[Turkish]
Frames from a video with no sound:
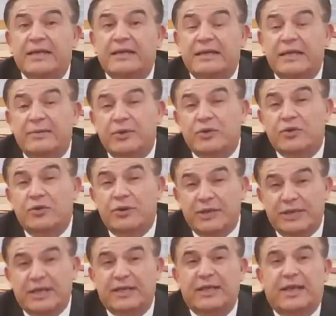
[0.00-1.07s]
ettiğimi
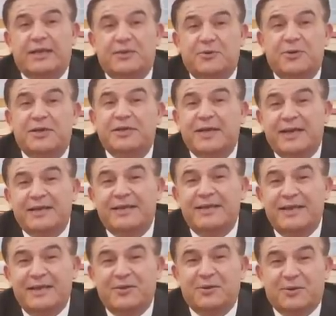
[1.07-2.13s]
söyleyecekler diyor. E
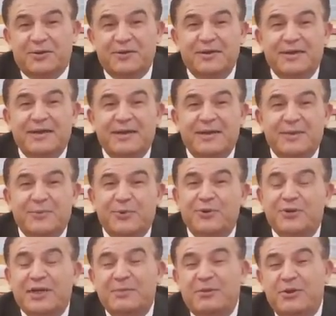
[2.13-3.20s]
zaten ediyor.
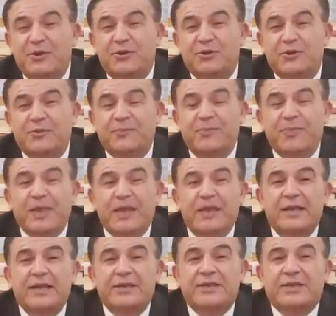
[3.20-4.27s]
Bunu da biliyordu.
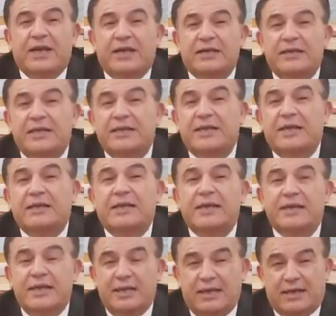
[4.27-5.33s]
Çar
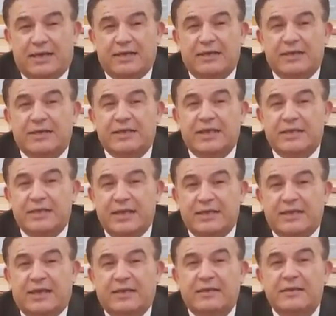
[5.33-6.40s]
Sezar'dan gelir arkadaşlar.
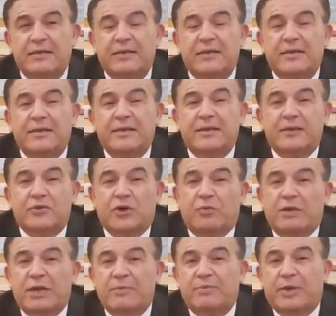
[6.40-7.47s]
Sezar
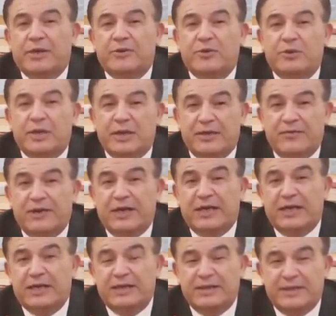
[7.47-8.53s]
Roma İmparatorluğu'na
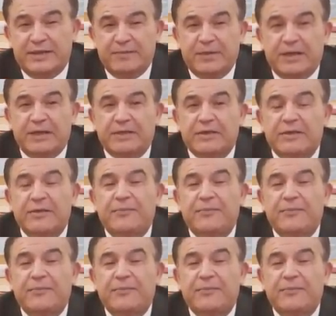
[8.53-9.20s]
verilen isimdir.